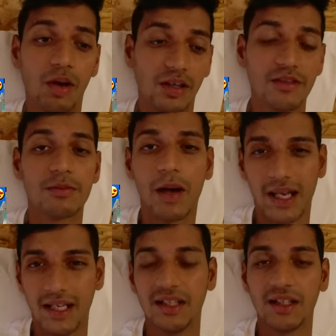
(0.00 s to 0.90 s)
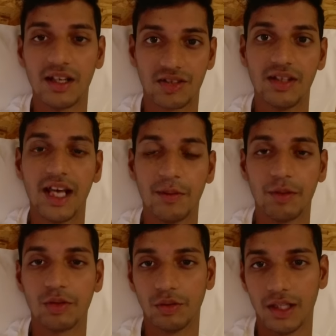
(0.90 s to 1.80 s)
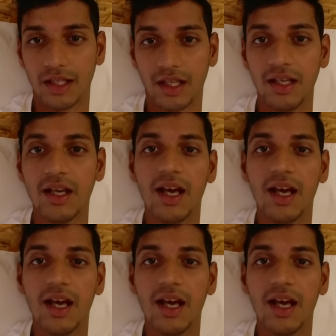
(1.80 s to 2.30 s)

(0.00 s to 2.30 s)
मॉलडीव माले इंटरनेशनल एयरपोर्ट उतर के